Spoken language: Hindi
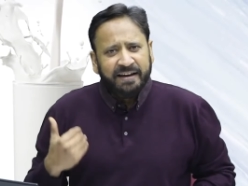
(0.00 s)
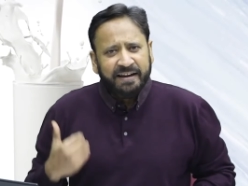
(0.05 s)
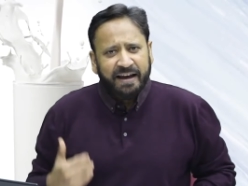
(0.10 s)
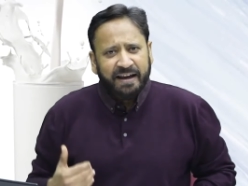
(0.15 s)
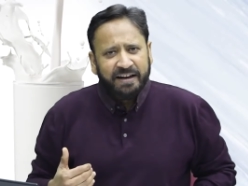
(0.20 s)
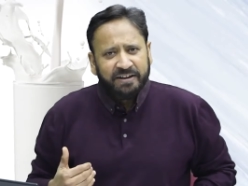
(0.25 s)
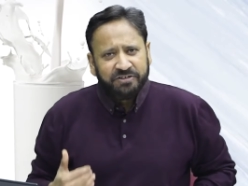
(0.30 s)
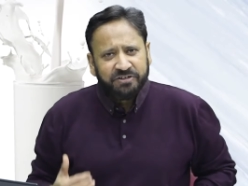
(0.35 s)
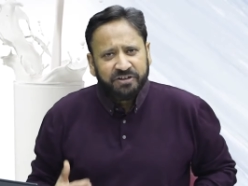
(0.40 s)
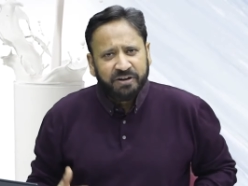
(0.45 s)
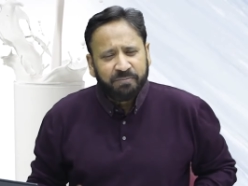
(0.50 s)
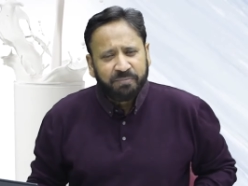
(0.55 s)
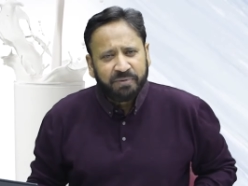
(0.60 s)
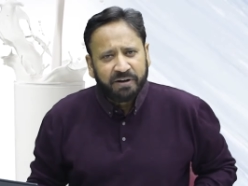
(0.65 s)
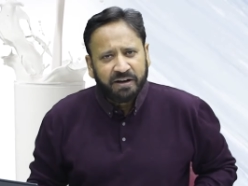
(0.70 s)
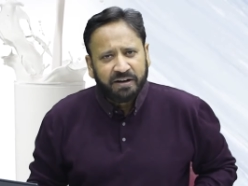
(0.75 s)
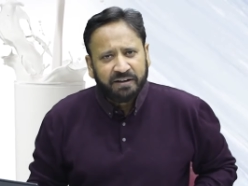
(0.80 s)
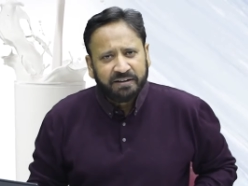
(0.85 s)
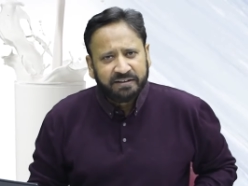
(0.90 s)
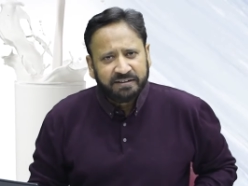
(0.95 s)
कैल्शियम
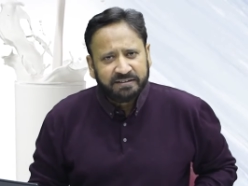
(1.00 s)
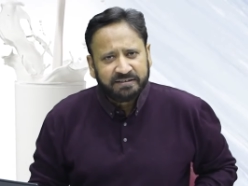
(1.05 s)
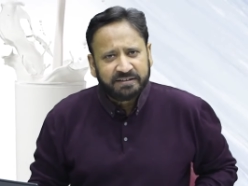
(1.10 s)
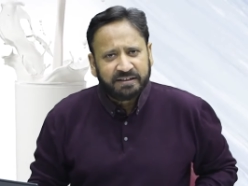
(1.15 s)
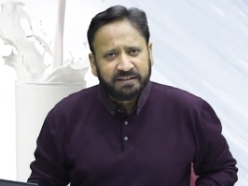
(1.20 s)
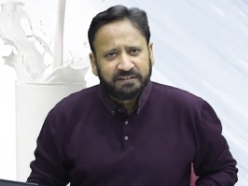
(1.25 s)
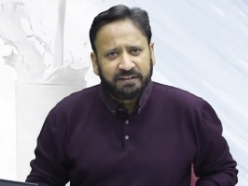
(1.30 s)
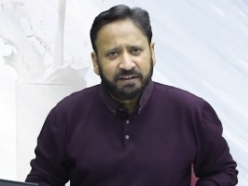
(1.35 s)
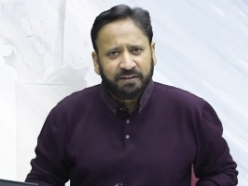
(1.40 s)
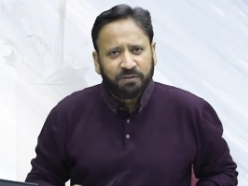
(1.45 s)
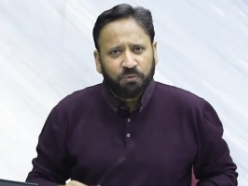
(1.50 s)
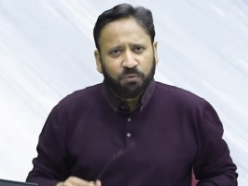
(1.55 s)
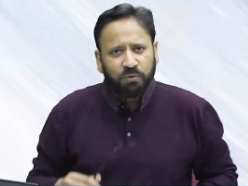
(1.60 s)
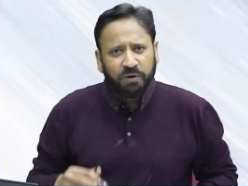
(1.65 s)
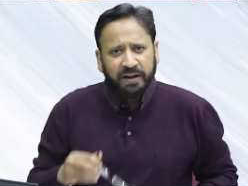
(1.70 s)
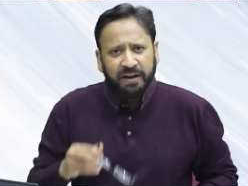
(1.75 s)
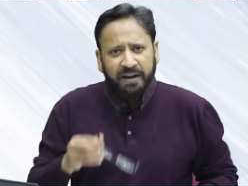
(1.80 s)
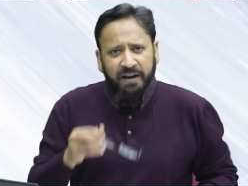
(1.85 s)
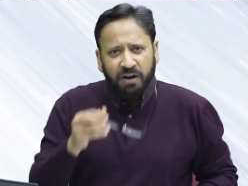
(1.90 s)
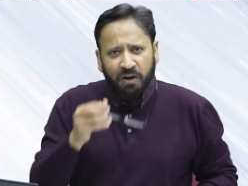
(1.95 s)
का किस कदर
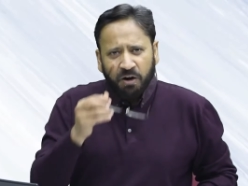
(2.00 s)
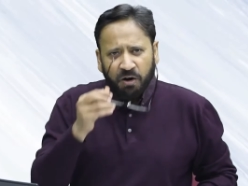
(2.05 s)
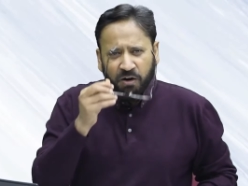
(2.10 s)
रोल है